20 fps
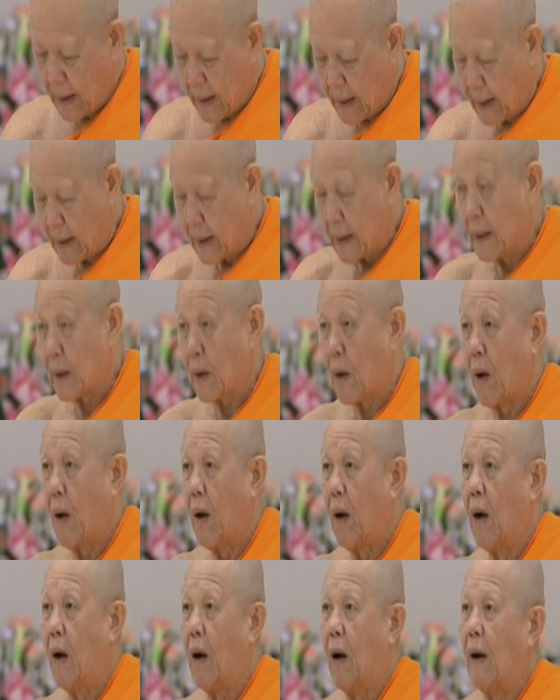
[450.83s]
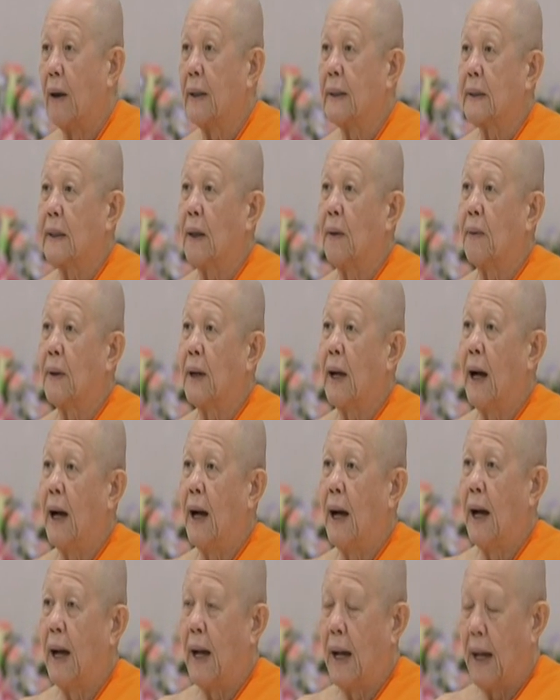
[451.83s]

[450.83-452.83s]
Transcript: หนึ่งกองเจ้าค่า